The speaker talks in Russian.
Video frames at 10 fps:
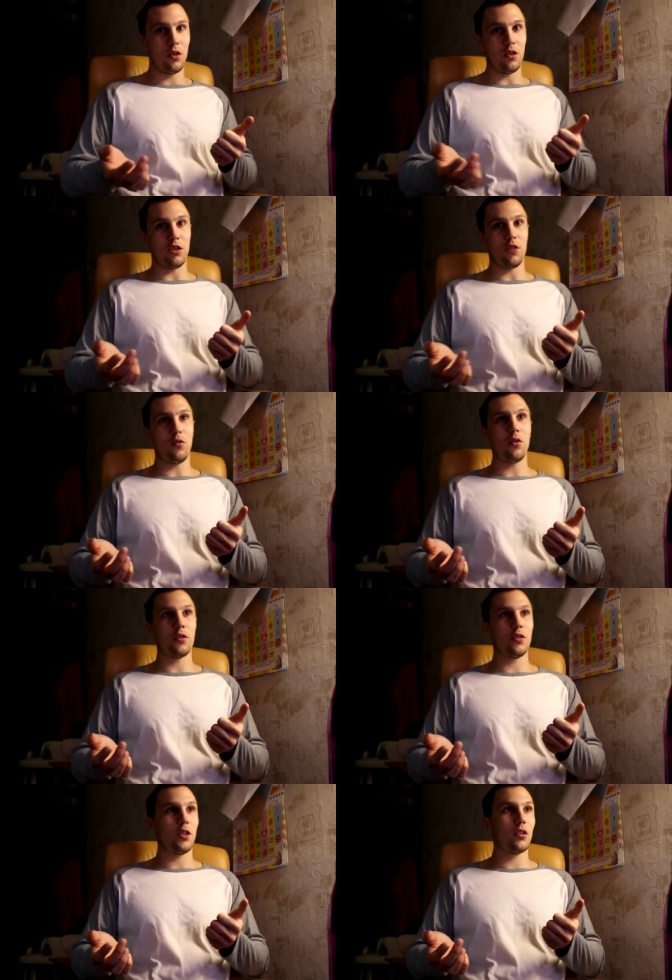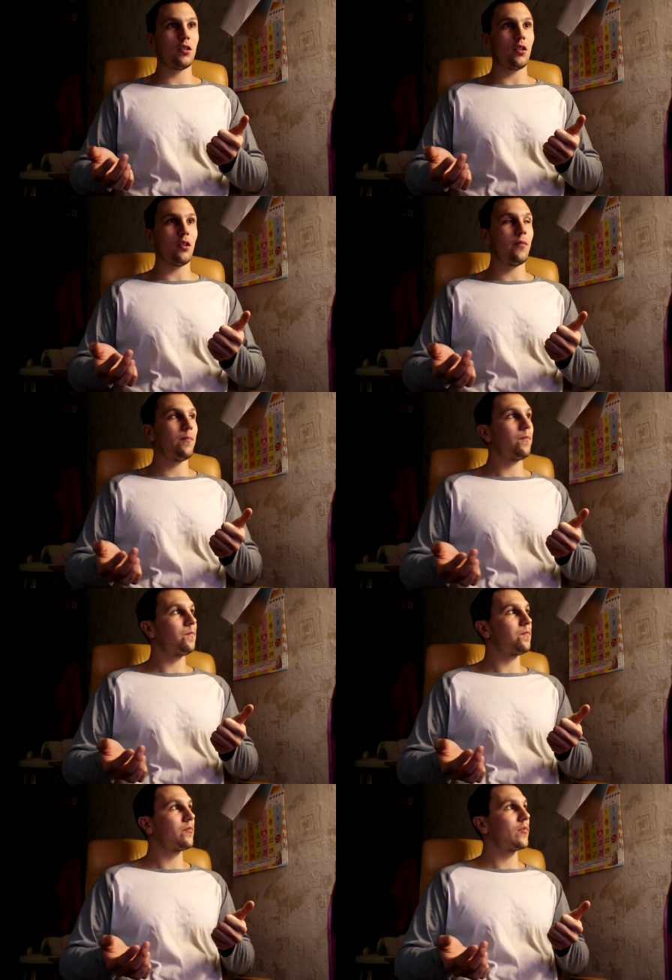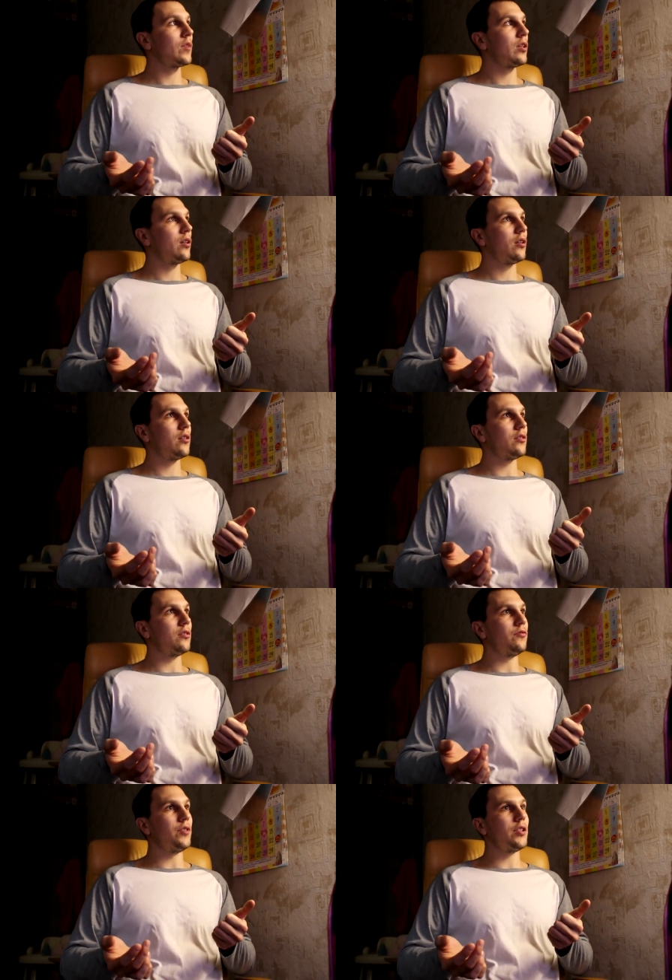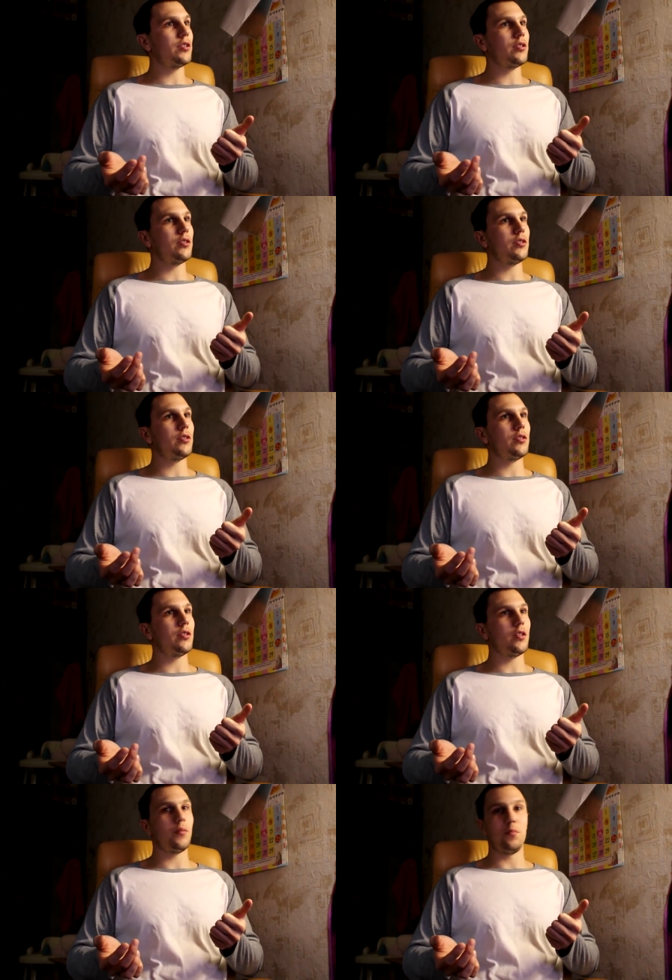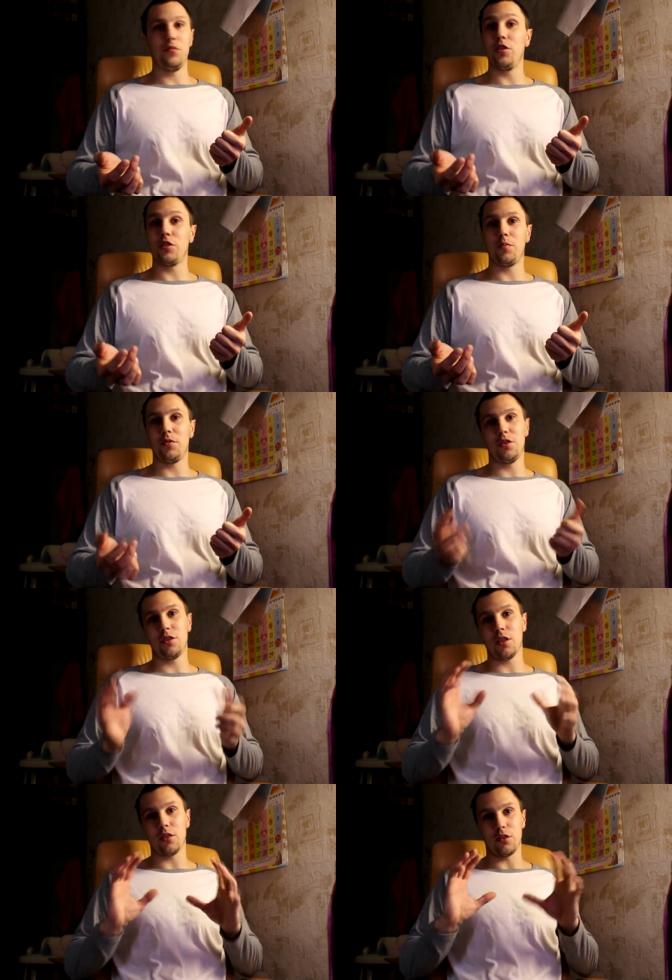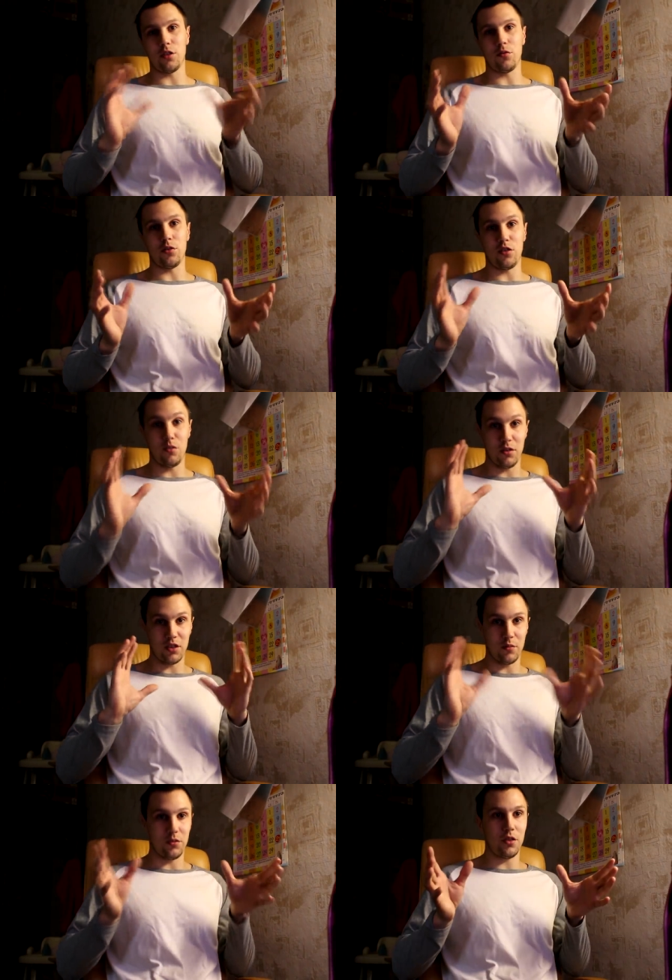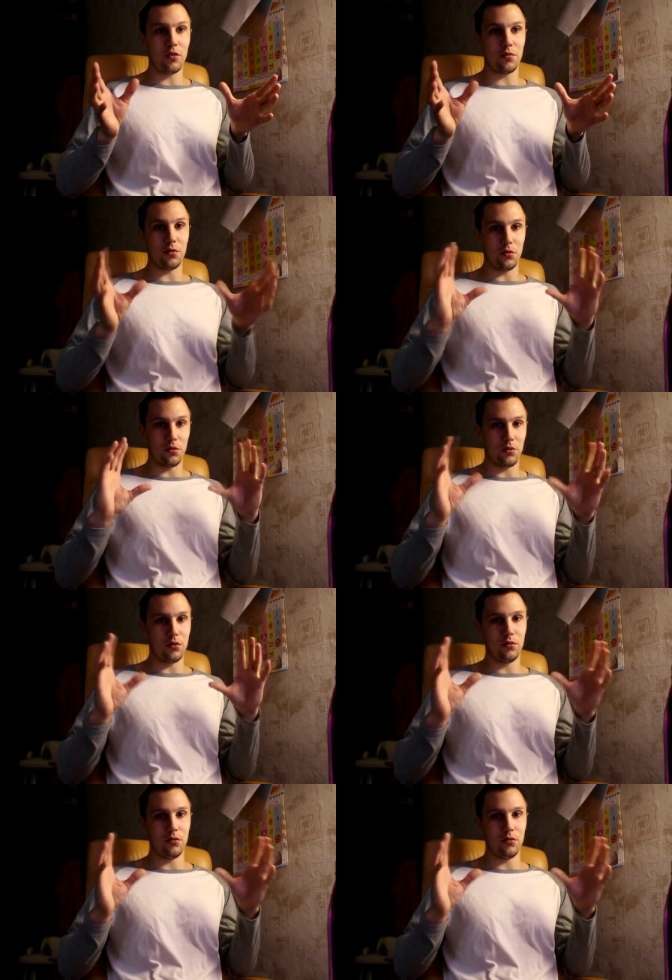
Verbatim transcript: Итого где-то 200, 250, это вот если бы я сам делал все, то есть,